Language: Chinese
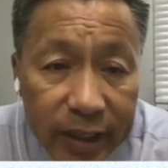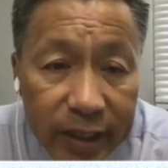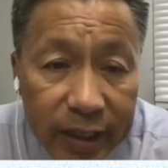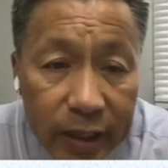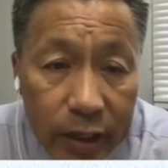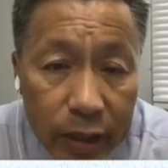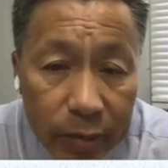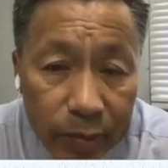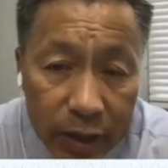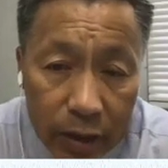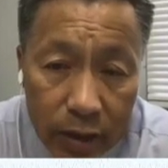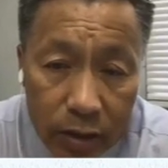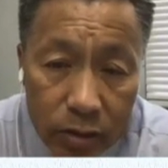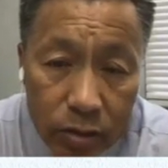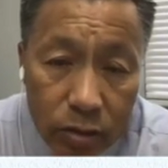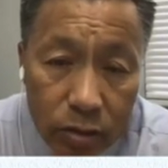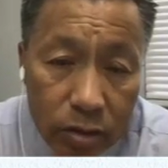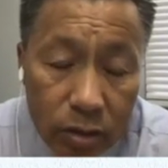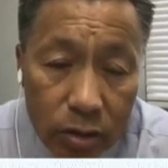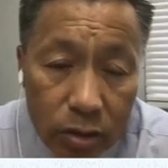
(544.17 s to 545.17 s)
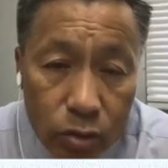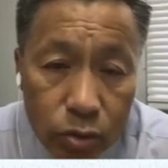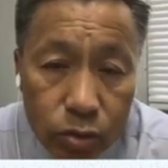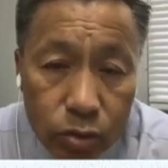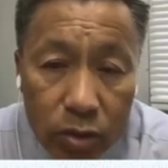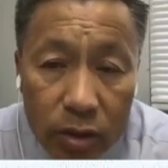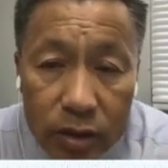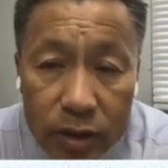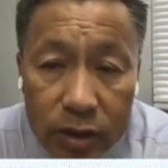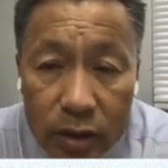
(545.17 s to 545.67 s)
data 里面呢，就是
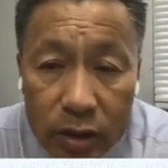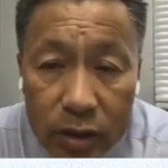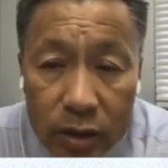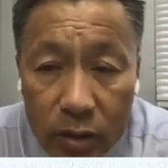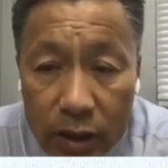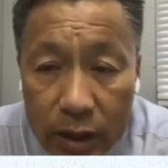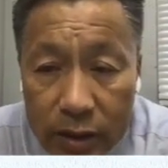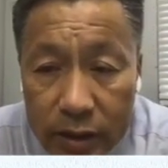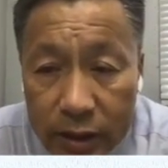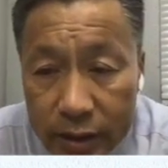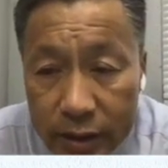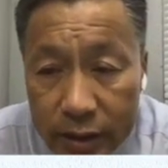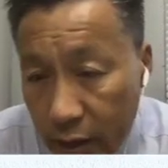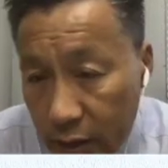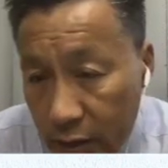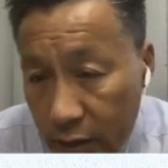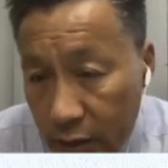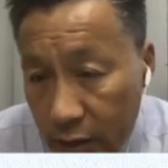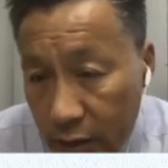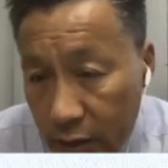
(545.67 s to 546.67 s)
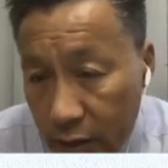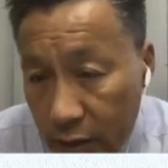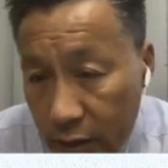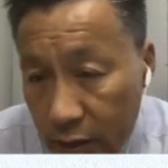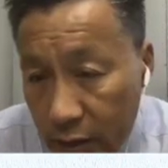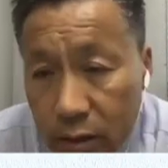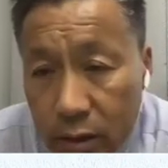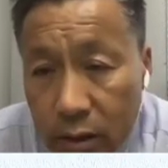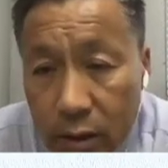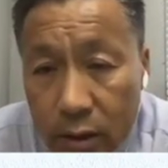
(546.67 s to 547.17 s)
除了这个我刚才讲的这
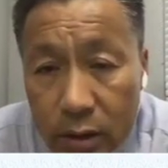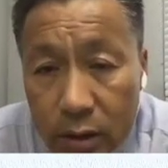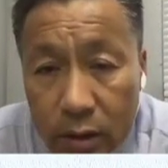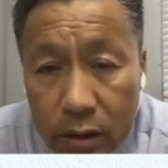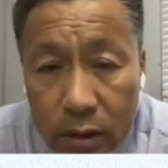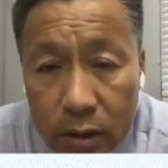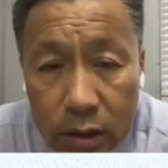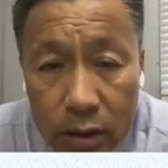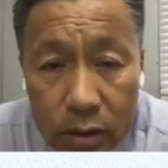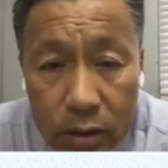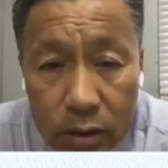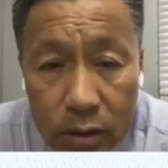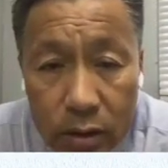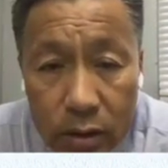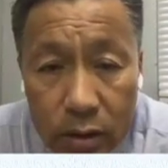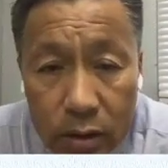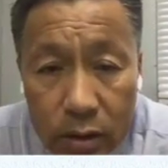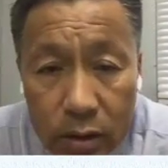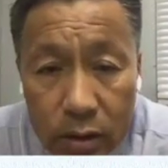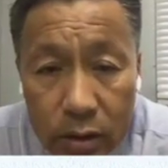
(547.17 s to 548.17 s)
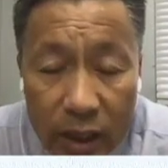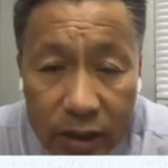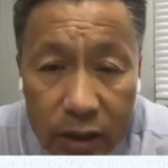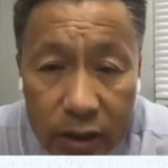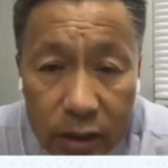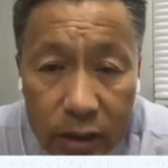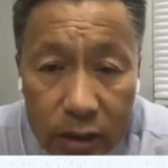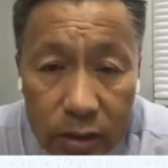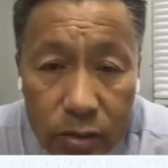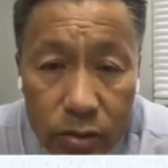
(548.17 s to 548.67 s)
个，呃，抓这
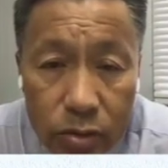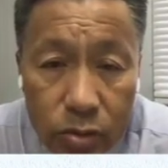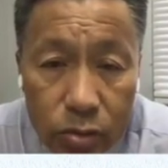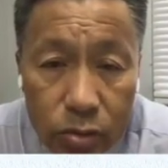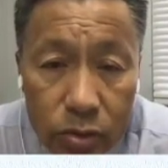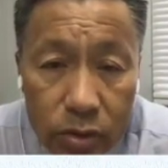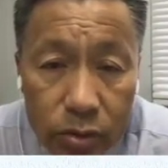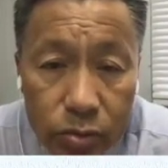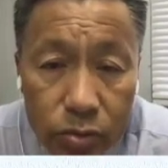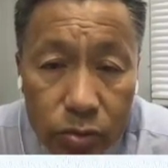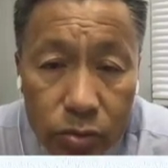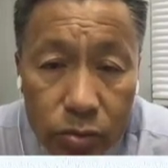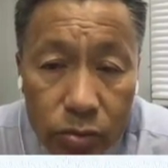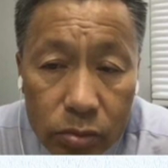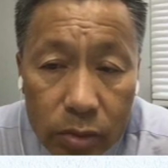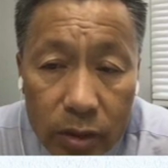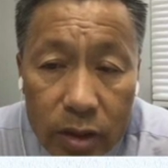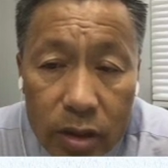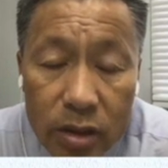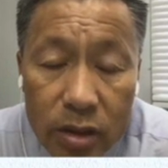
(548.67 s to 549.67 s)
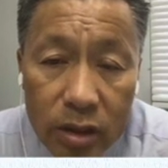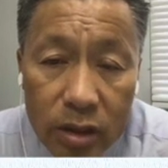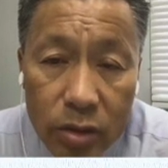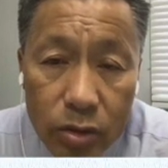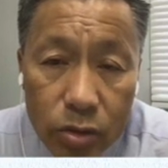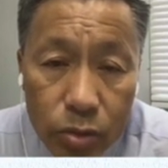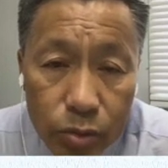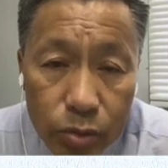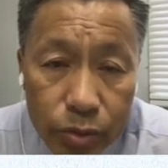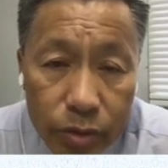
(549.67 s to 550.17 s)
个就是文
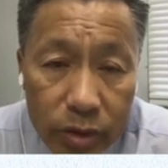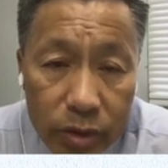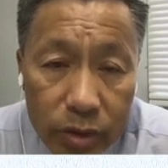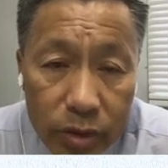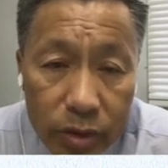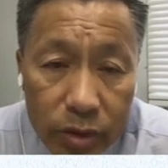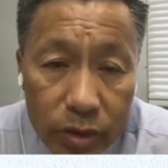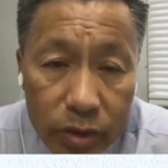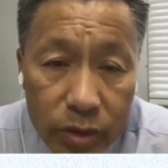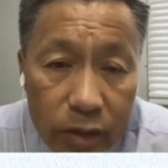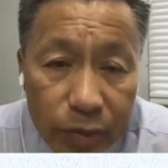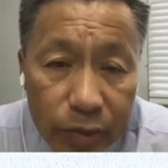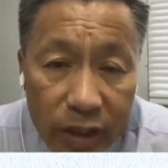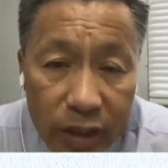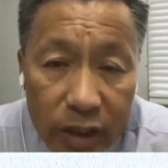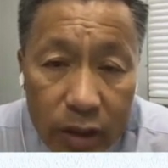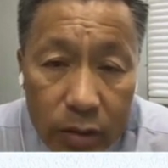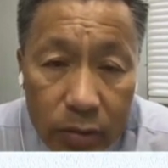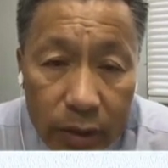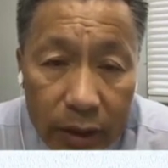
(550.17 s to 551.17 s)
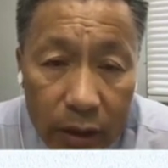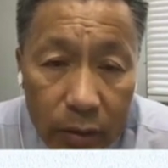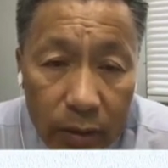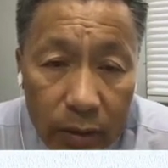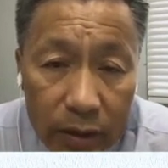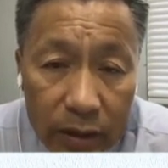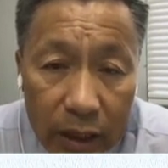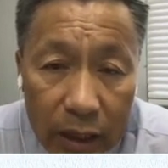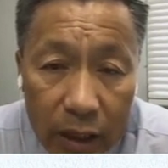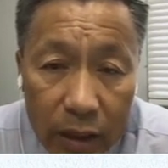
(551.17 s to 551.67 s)
字的数据，就是电子病历以外的
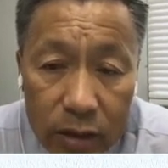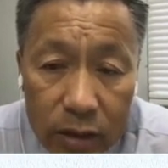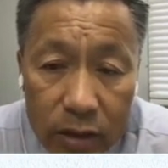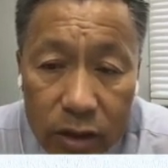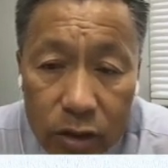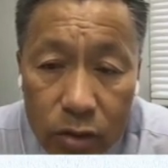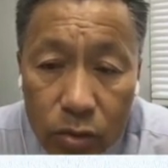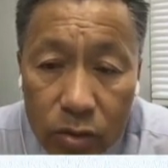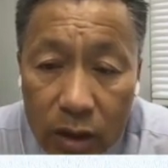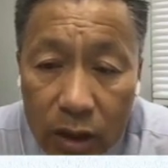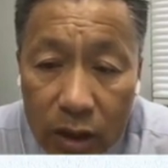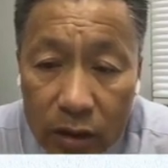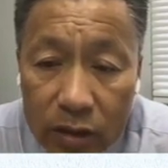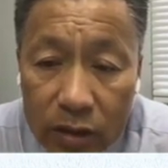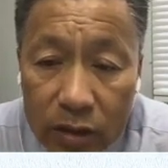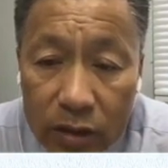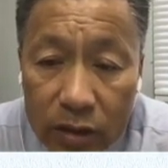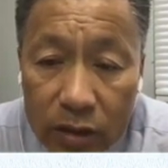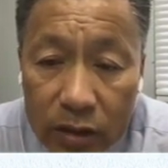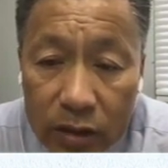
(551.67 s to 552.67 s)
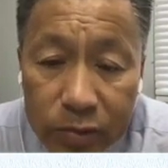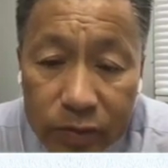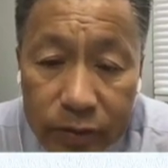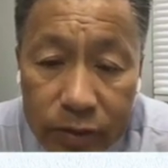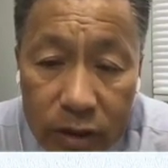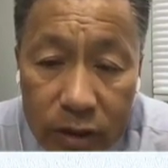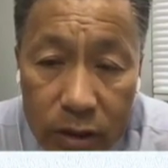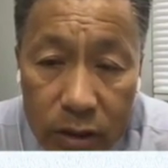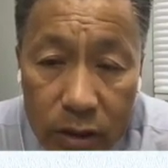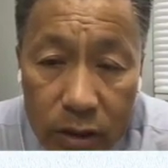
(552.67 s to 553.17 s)
话，它其中很大一部
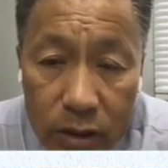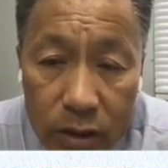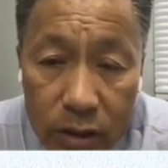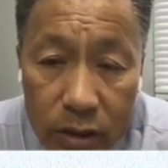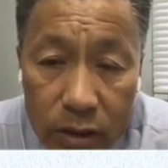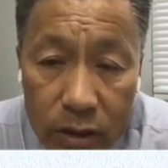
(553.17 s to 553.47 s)
分是